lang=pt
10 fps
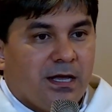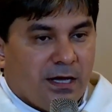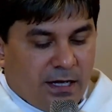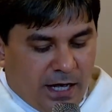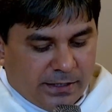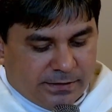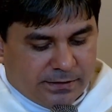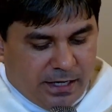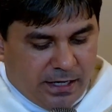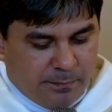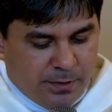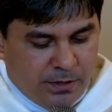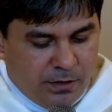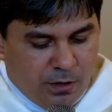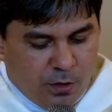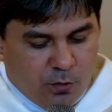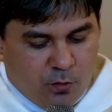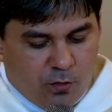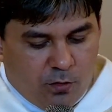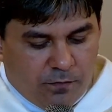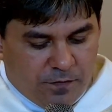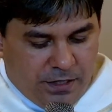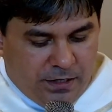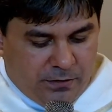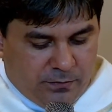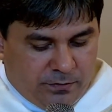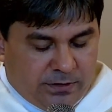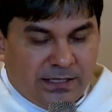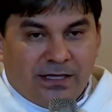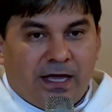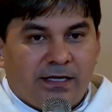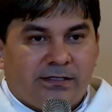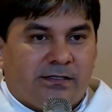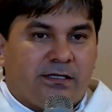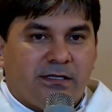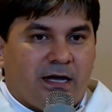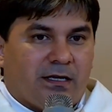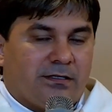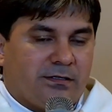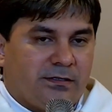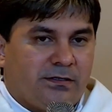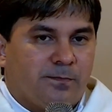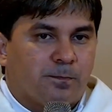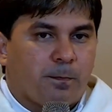recebe o governo de dez cidades.